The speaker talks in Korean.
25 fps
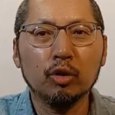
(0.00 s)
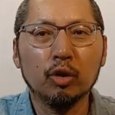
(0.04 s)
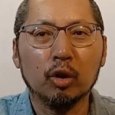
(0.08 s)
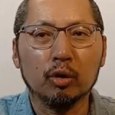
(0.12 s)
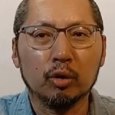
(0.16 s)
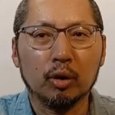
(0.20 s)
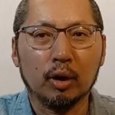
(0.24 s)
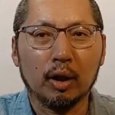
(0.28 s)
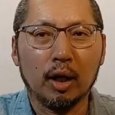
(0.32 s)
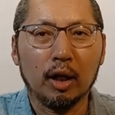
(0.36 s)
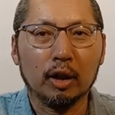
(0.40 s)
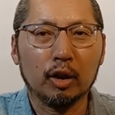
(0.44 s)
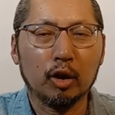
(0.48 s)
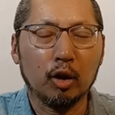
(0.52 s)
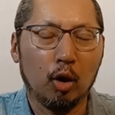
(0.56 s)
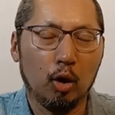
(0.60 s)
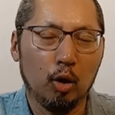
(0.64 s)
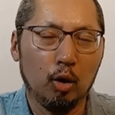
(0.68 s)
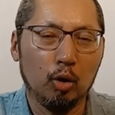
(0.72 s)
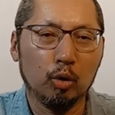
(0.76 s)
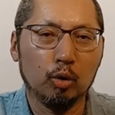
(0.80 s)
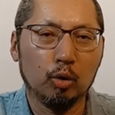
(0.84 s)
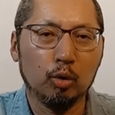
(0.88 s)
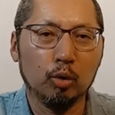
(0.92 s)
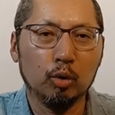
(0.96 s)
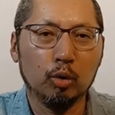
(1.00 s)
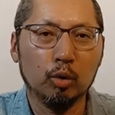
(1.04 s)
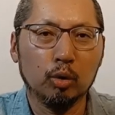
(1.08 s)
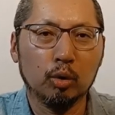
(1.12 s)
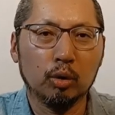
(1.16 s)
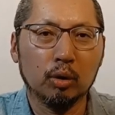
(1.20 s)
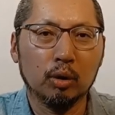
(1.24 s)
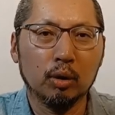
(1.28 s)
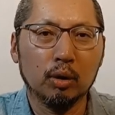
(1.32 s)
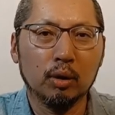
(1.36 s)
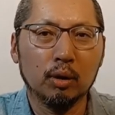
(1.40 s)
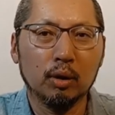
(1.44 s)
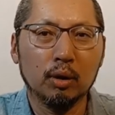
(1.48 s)
여자가 결국
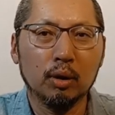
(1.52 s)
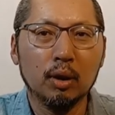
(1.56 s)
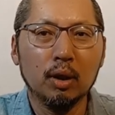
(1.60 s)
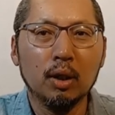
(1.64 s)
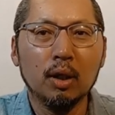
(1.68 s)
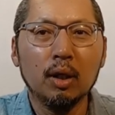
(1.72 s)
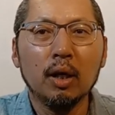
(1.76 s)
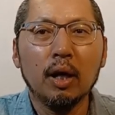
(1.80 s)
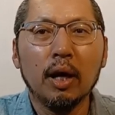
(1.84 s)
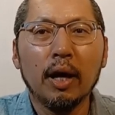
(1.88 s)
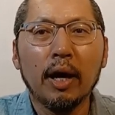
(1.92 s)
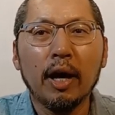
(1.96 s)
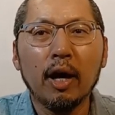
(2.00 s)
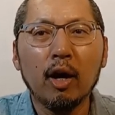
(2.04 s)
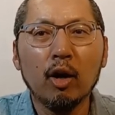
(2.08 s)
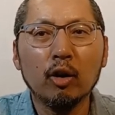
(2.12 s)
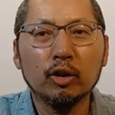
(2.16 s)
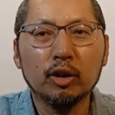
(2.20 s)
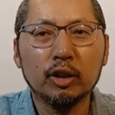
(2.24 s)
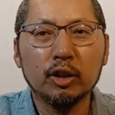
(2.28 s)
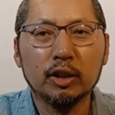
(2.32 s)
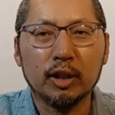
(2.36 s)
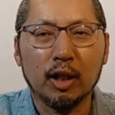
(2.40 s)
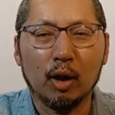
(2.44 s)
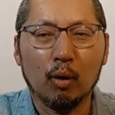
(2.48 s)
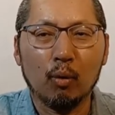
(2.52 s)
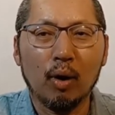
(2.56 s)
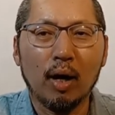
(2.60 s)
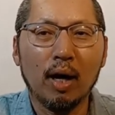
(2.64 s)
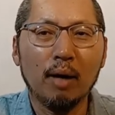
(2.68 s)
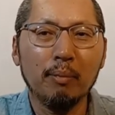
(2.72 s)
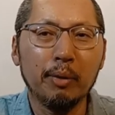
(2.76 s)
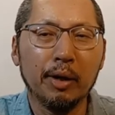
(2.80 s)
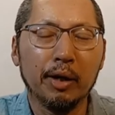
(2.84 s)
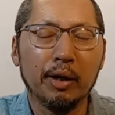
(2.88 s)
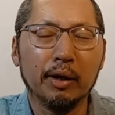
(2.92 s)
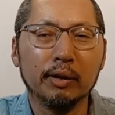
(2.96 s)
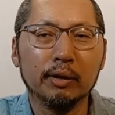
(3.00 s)
헤어지자고
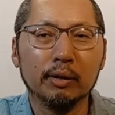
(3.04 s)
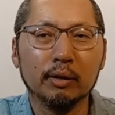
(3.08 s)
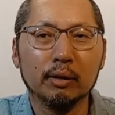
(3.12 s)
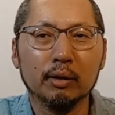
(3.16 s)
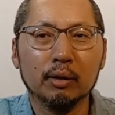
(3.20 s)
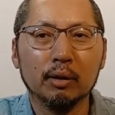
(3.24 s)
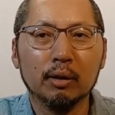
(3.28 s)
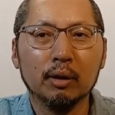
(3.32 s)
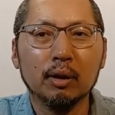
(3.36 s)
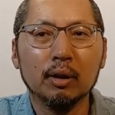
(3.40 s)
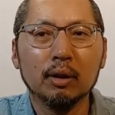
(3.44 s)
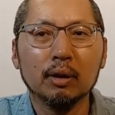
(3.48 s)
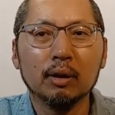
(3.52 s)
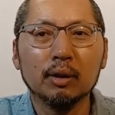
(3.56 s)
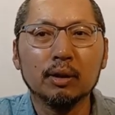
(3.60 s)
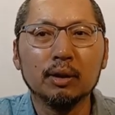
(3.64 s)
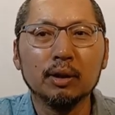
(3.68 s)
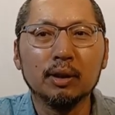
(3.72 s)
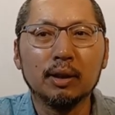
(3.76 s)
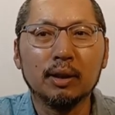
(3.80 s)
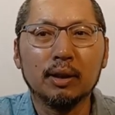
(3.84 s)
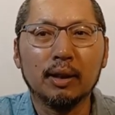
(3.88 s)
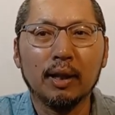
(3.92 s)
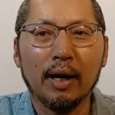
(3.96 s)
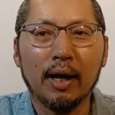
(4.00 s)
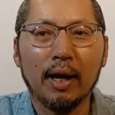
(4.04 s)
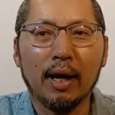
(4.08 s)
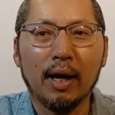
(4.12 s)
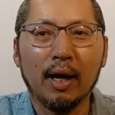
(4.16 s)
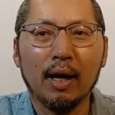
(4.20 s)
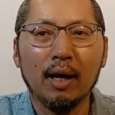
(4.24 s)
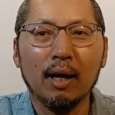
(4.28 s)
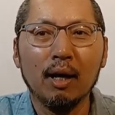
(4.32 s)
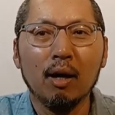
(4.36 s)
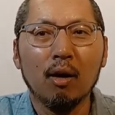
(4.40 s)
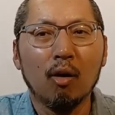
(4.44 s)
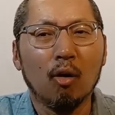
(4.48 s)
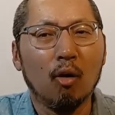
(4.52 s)
하면 그때
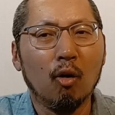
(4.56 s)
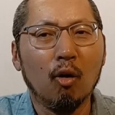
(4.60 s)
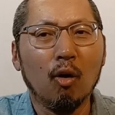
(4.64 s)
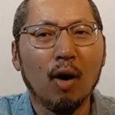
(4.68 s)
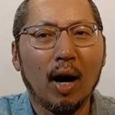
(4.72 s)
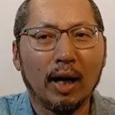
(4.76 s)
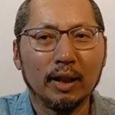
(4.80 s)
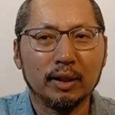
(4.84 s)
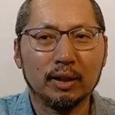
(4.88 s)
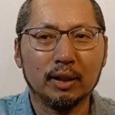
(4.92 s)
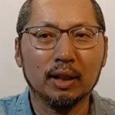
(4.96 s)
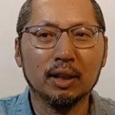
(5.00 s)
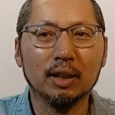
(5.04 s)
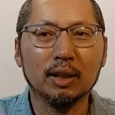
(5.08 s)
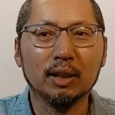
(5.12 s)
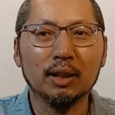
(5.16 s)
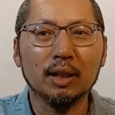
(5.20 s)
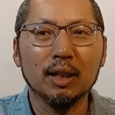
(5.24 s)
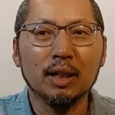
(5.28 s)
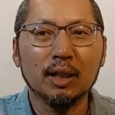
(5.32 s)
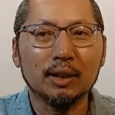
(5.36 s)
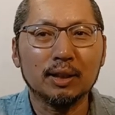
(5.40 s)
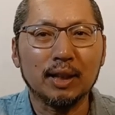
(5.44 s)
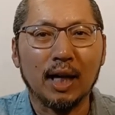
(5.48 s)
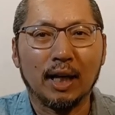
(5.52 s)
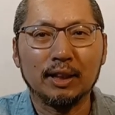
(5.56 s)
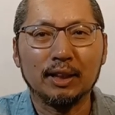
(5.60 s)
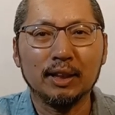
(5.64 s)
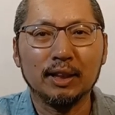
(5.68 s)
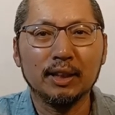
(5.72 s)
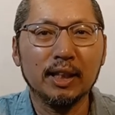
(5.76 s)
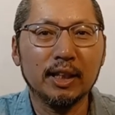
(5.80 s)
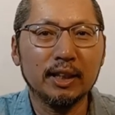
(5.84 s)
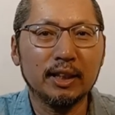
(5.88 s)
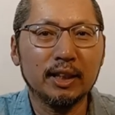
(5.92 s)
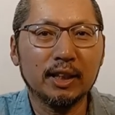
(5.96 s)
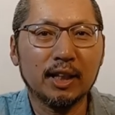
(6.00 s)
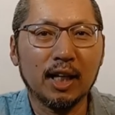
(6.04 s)
어, 아직 자신의
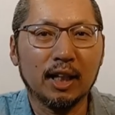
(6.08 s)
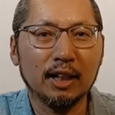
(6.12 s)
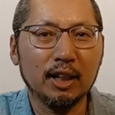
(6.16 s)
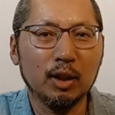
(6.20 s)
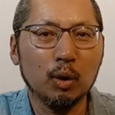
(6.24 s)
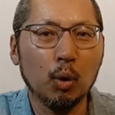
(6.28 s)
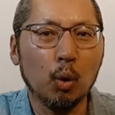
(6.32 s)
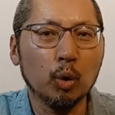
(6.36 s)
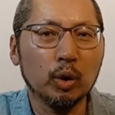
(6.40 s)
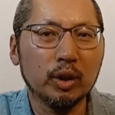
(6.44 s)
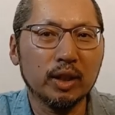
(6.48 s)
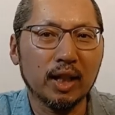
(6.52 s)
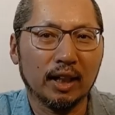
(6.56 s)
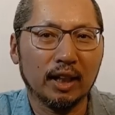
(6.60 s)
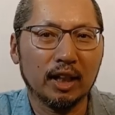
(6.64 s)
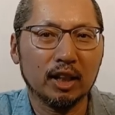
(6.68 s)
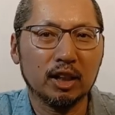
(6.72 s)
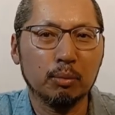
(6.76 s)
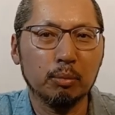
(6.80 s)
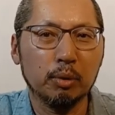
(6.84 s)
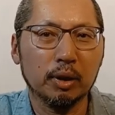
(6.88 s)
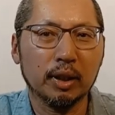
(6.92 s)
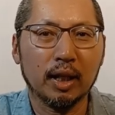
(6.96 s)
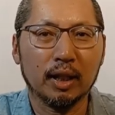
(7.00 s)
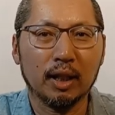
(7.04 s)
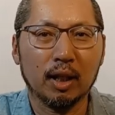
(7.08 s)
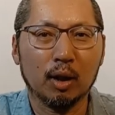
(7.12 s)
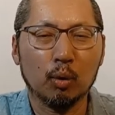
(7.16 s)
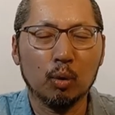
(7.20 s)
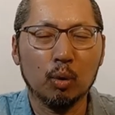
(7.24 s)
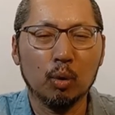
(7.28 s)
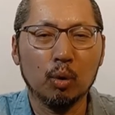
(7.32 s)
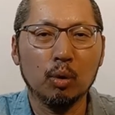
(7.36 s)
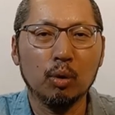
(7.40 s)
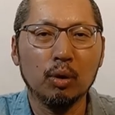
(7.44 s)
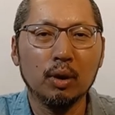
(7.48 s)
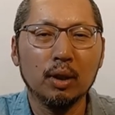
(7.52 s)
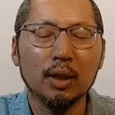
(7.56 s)
시간이 오지 않았음을
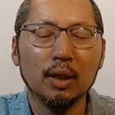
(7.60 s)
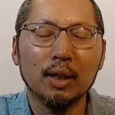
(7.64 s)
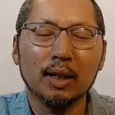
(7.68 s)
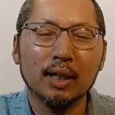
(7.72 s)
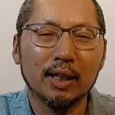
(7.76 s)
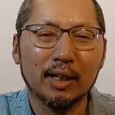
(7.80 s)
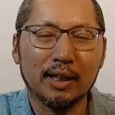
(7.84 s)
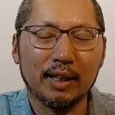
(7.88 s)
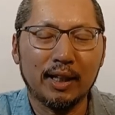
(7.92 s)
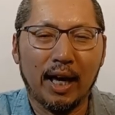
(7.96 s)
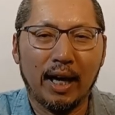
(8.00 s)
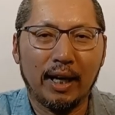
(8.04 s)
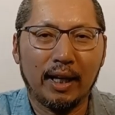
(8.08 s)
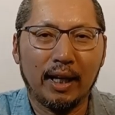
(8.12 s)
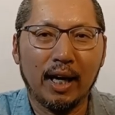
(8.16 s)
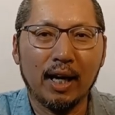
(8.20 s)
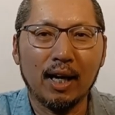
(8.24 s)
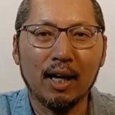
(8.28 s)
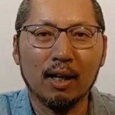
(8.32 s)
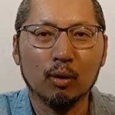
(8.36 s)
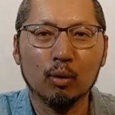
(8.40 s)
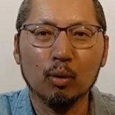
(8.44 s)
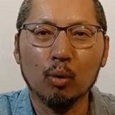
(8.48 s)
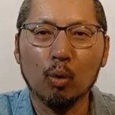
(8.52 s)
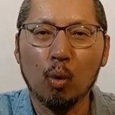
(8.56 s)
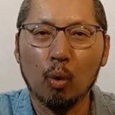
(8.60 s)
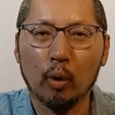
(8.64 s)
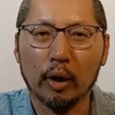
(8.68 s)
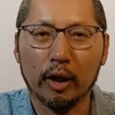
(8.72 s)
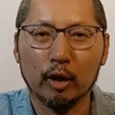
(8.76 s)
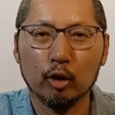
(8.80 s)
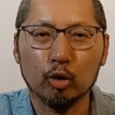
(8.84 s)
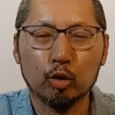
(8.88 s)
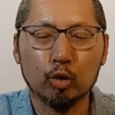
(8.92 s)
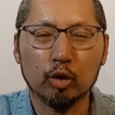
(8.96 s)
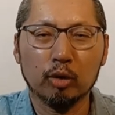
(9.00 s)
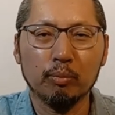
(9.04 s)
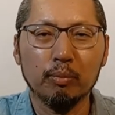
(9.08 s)
깨닫고 깨갱하고 고개를
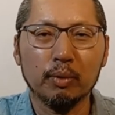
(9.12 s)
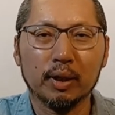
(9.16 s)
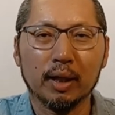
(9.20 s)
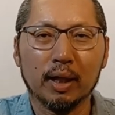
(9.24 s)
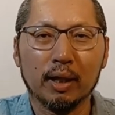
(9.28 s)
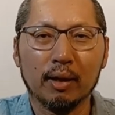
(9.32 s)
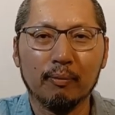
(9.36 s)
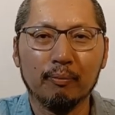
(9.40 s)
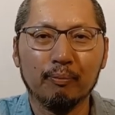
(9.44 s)
숙입니다.